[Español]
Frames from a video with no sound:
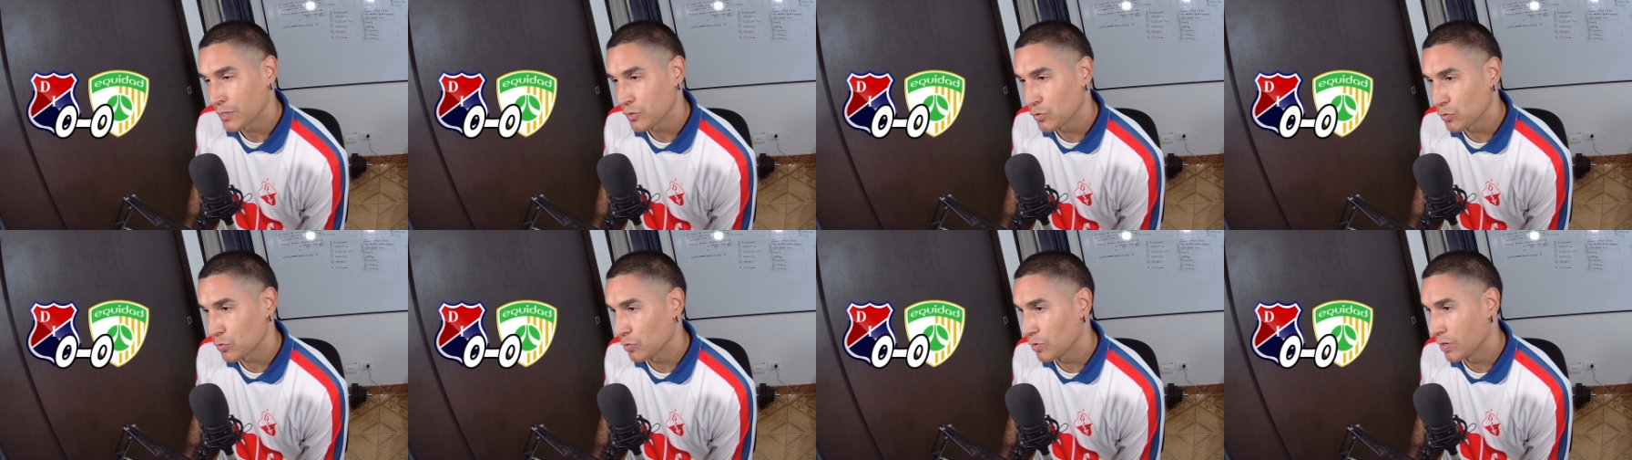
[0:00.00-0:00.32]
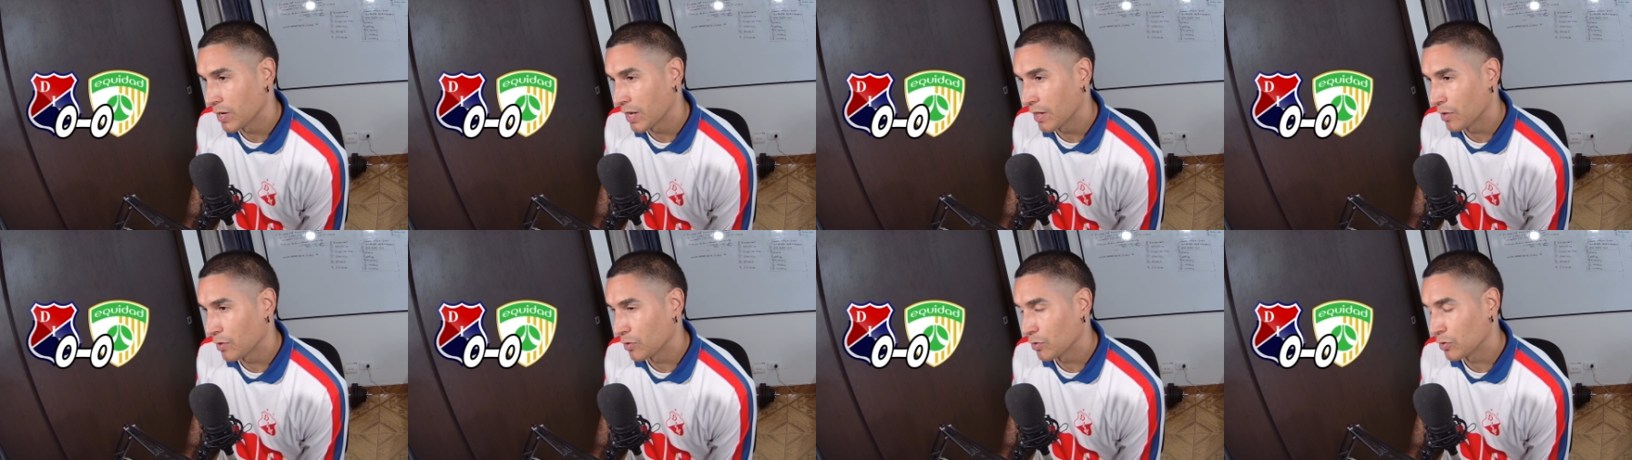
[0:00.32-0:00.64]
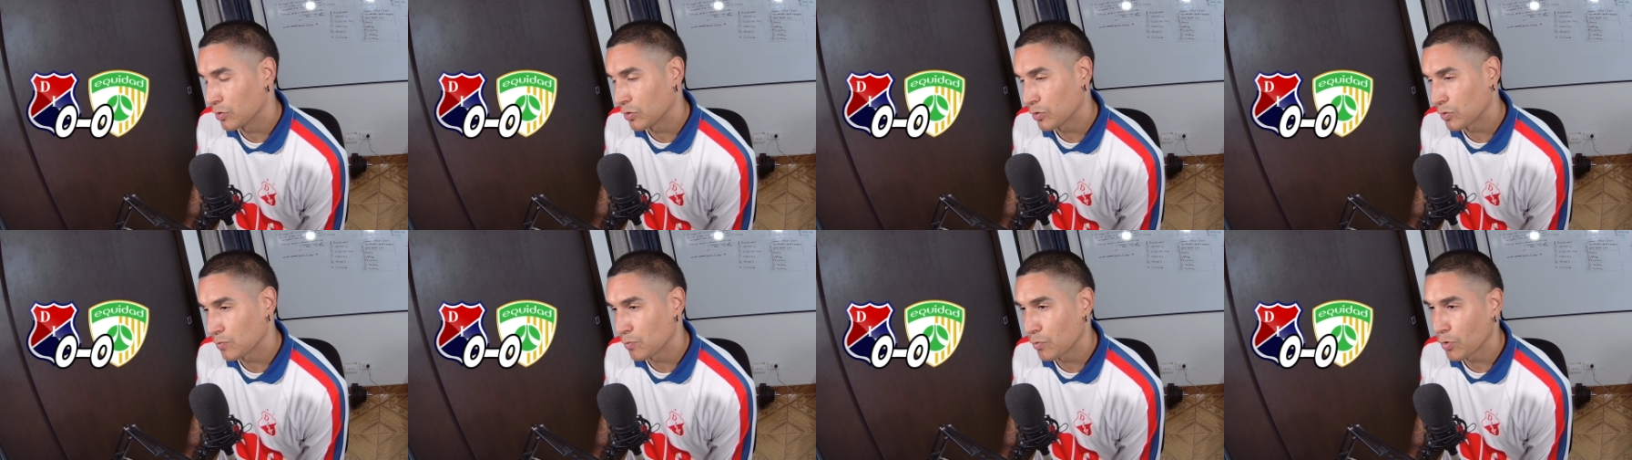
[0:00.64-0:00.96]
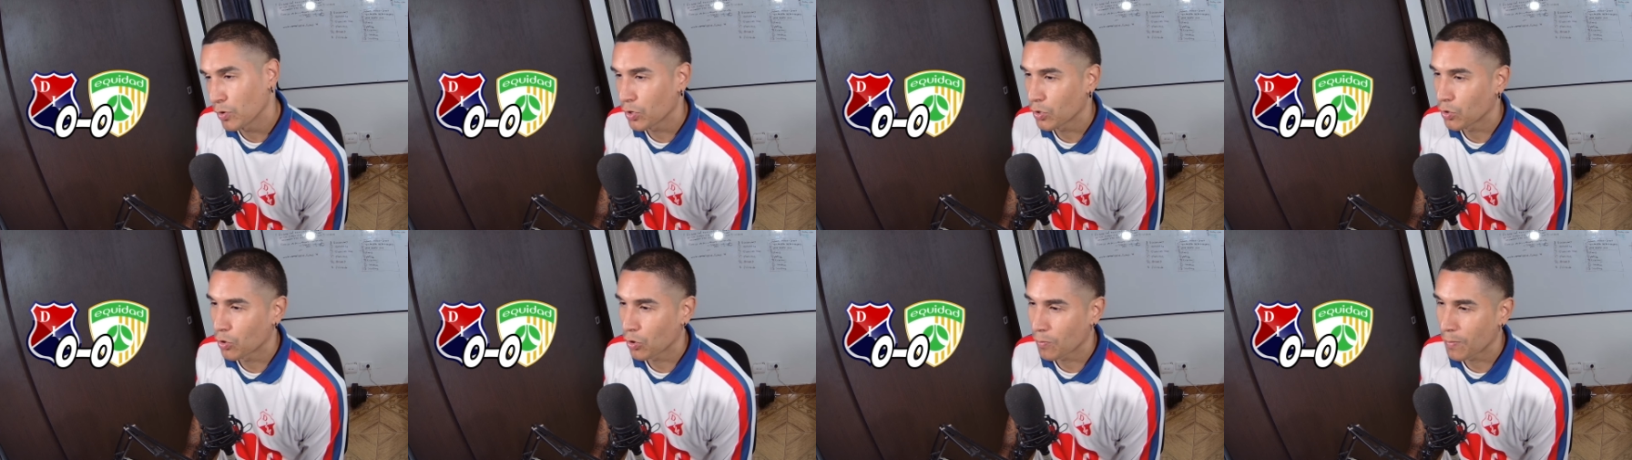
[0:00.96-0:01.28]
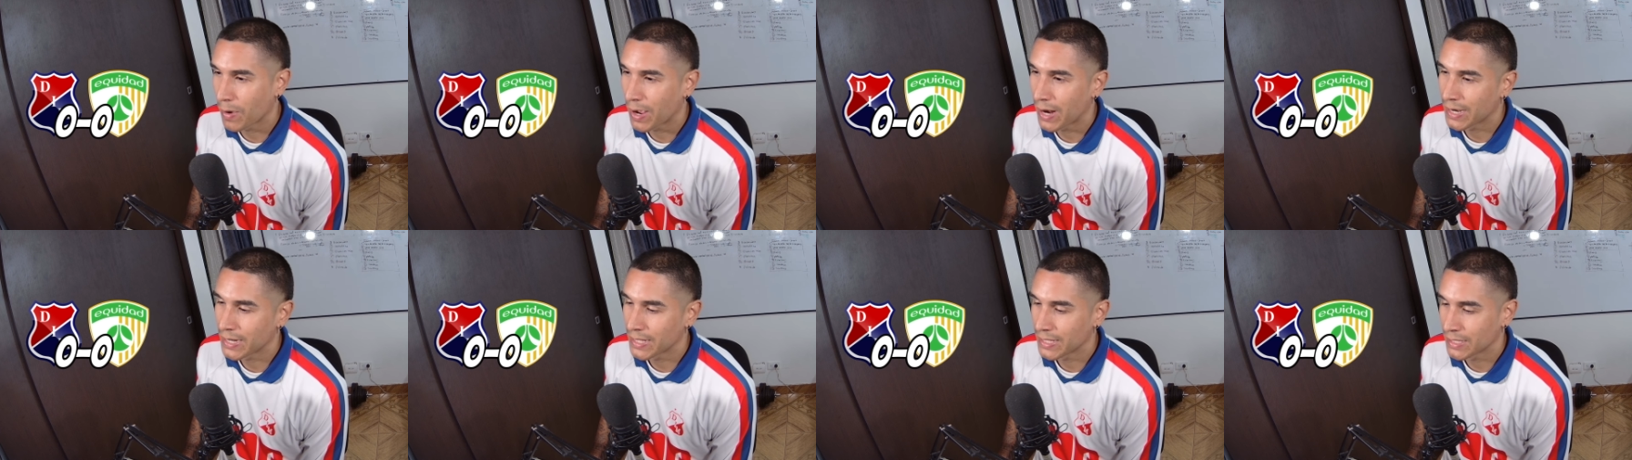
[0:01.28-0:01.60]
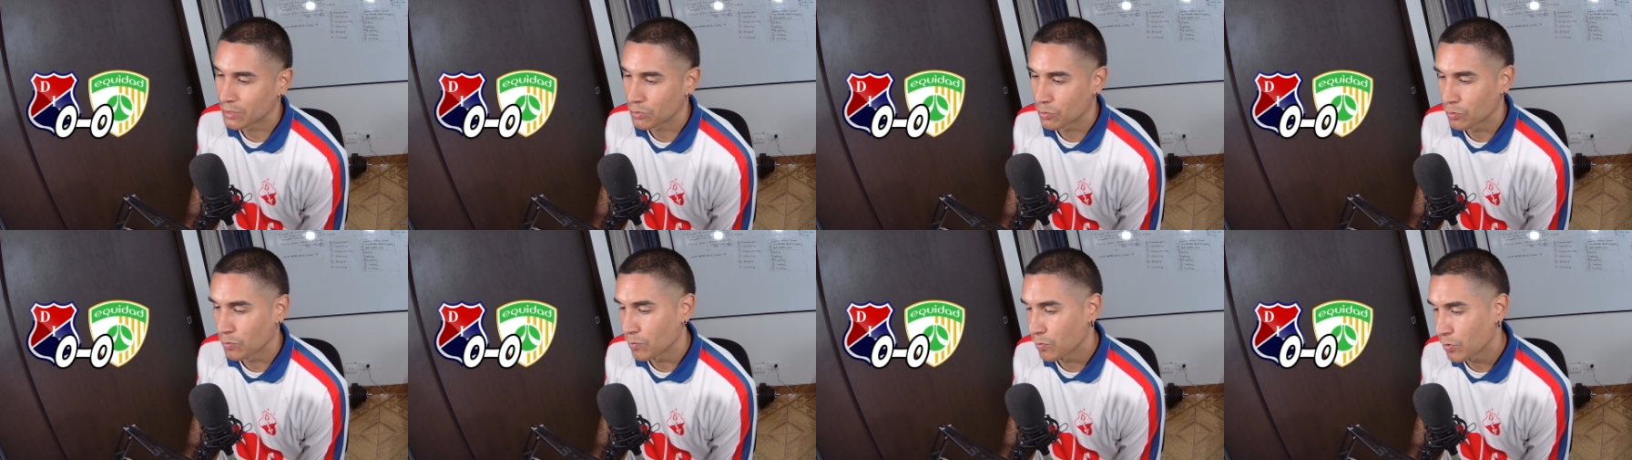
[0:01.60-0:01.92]
es un jugador muy
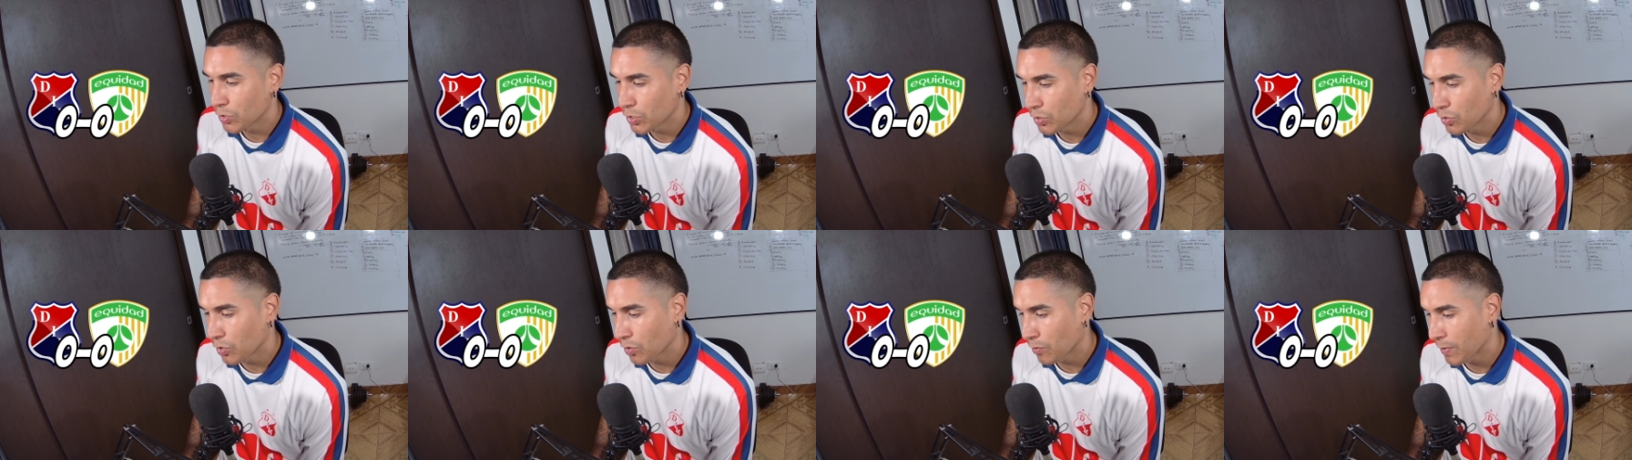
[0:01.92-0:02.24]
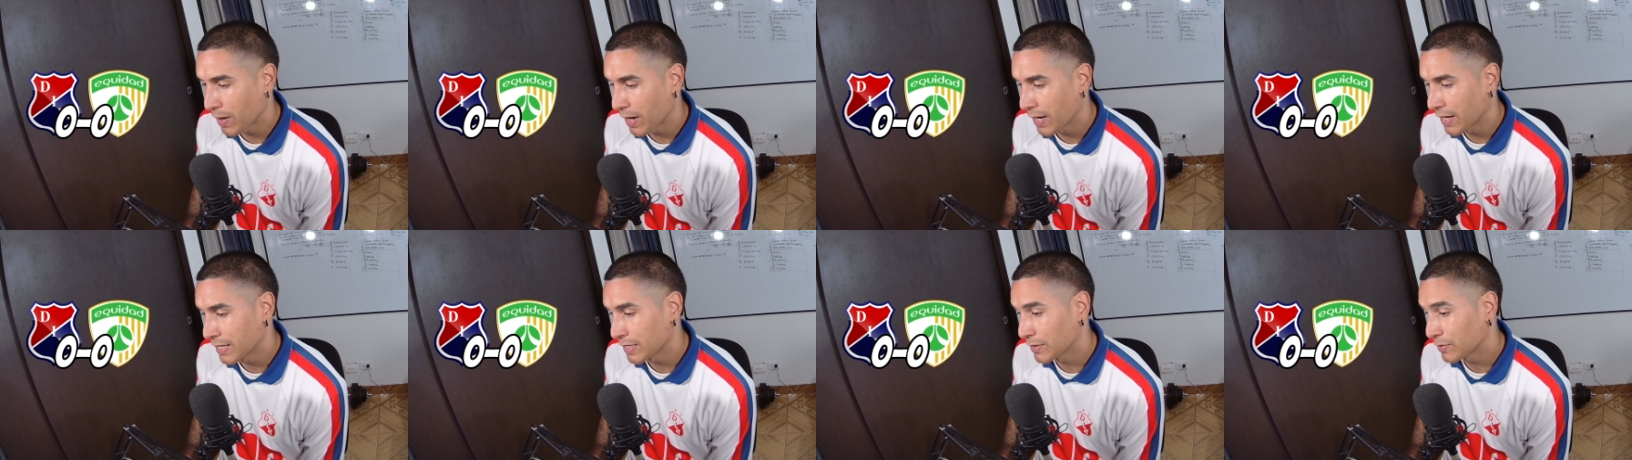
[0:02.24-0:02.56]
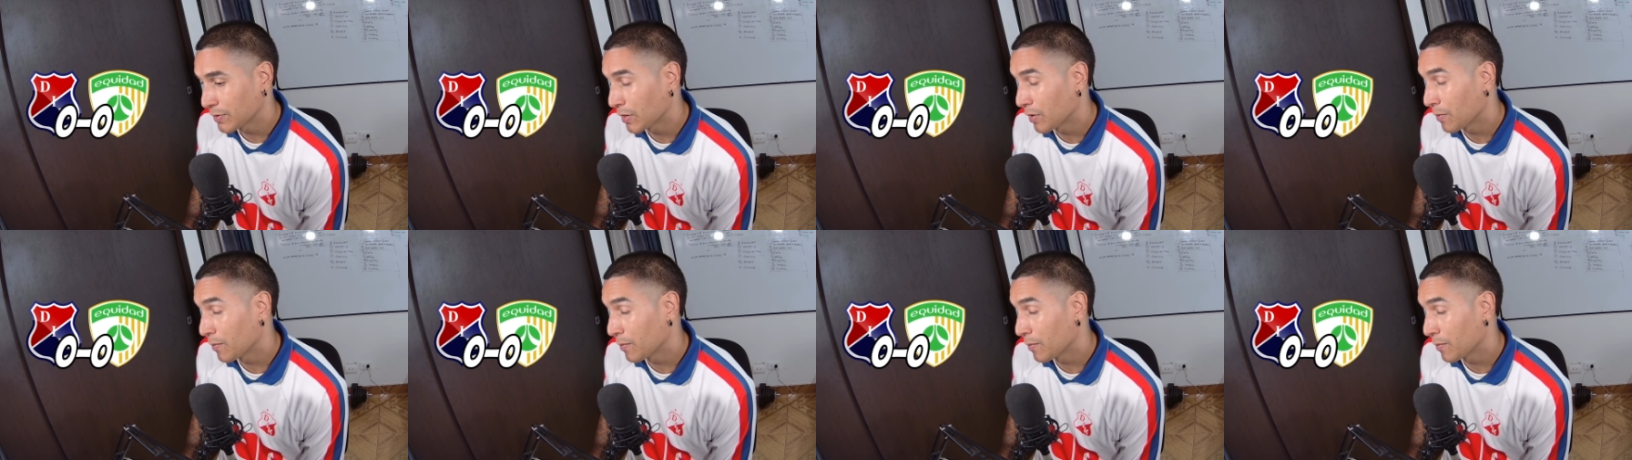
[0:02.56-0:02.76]
normalito, muy normalito.